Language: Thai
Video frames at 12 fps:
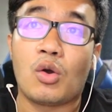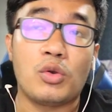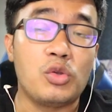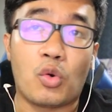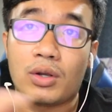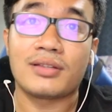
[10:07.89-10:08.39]
ค
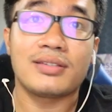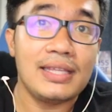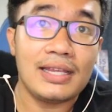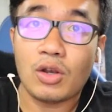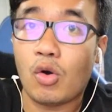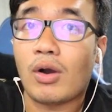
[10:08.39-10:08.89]
นอยู่คนละซี
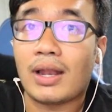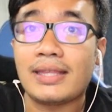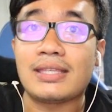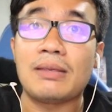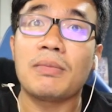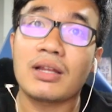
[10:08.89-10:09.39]
กโลกอะไร
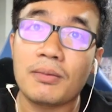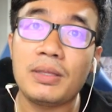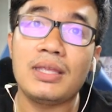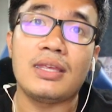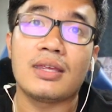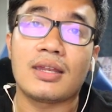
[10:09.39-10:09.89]
อย่างนี้มันก็
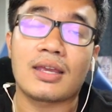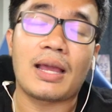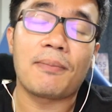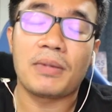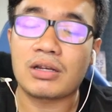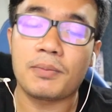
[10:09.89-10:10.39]
มีนะค
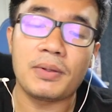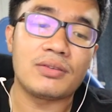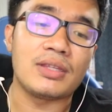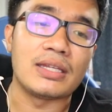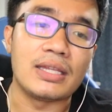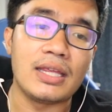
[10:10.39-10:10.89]
รับ มันก็เป็น
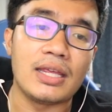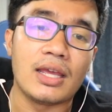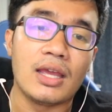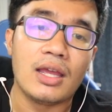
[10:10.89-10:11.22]
สิ่งที่